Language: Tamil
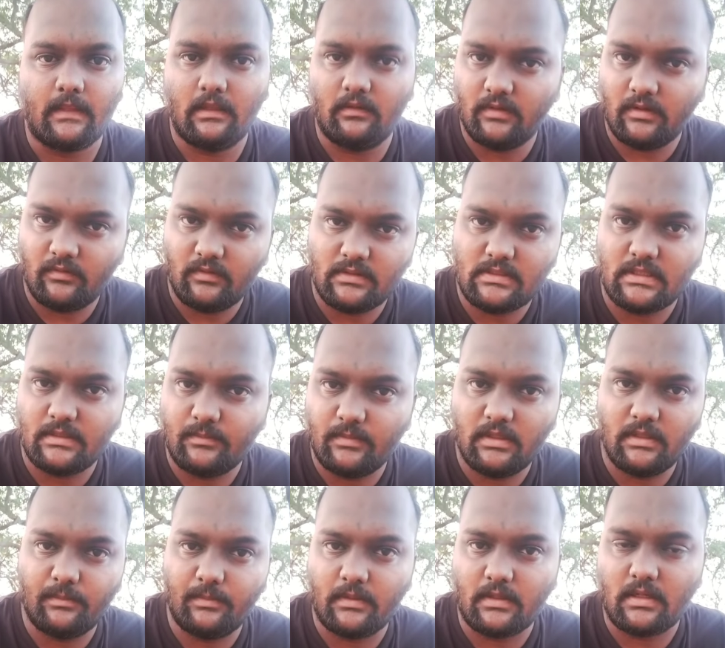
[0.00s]
அவன் எவ்வளோ
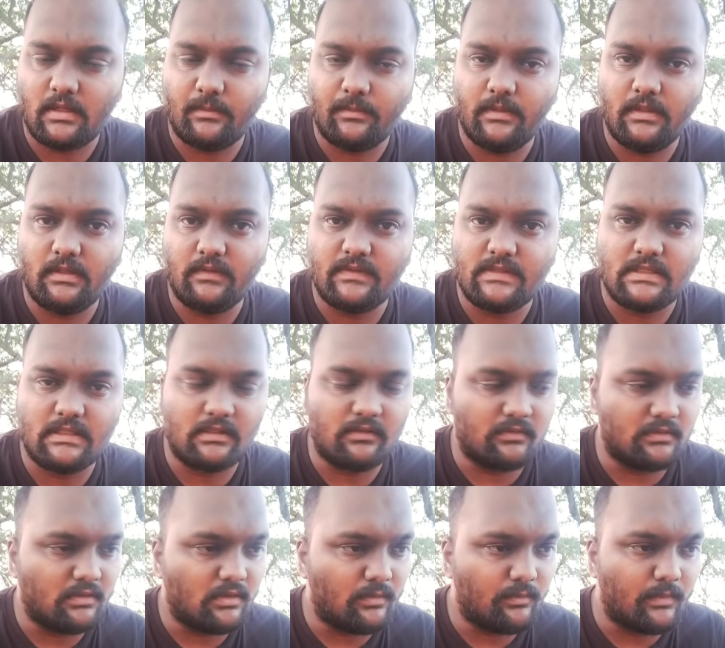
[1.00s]
சிரமங்கள் படுறான் அப்படிங்கிற விஷயத்த
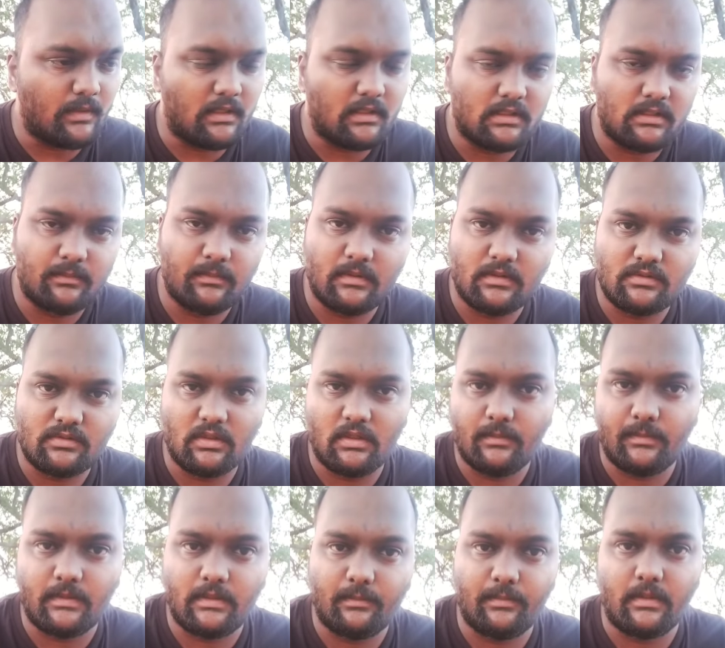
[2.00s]
வந்து ரொம்ப அழுத்தமாக
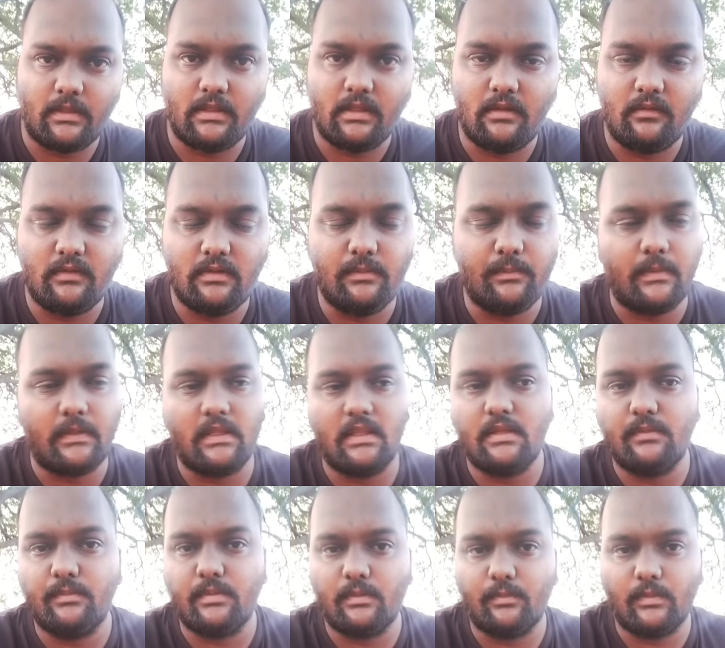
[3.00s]
சொல்லப்பட்ட படம் தான் வந்து
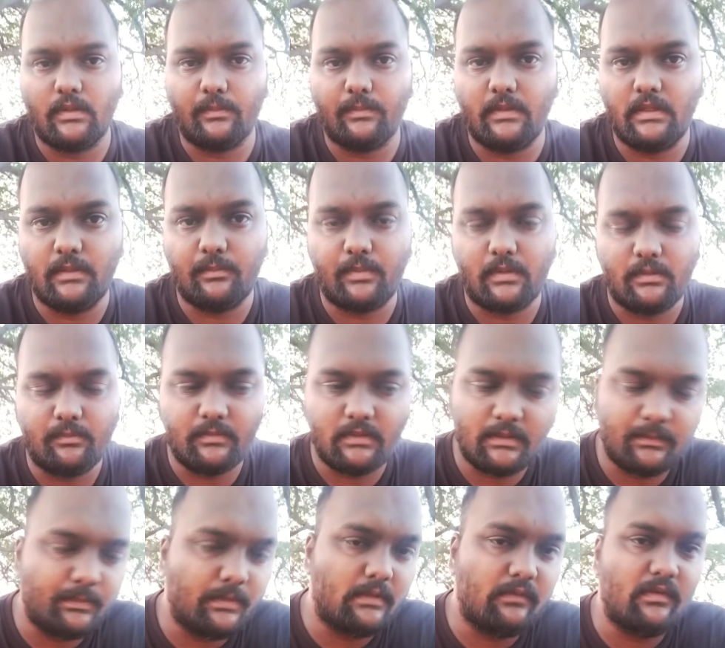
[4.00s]
பரியரும் பெருமாள் அப்படிங்கிற படம்
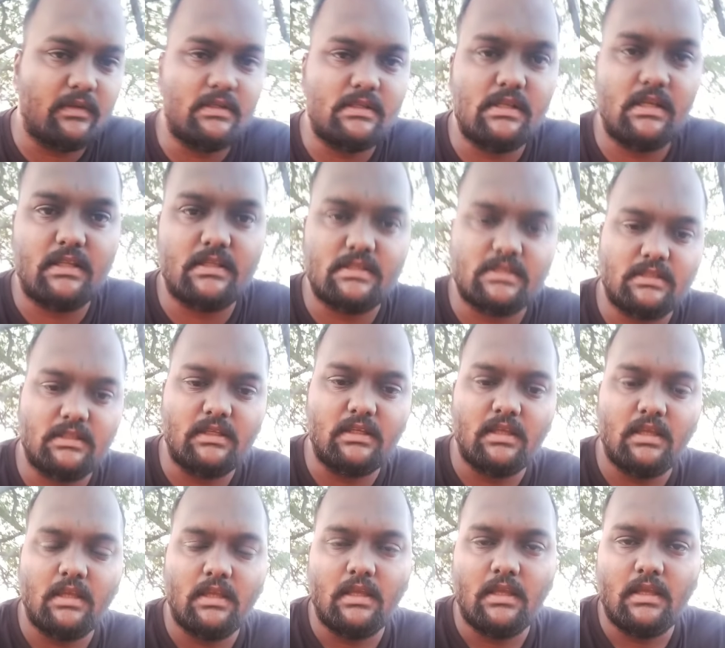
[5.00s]
மிகப்பெரிய வெற்றி அடைஞ்சது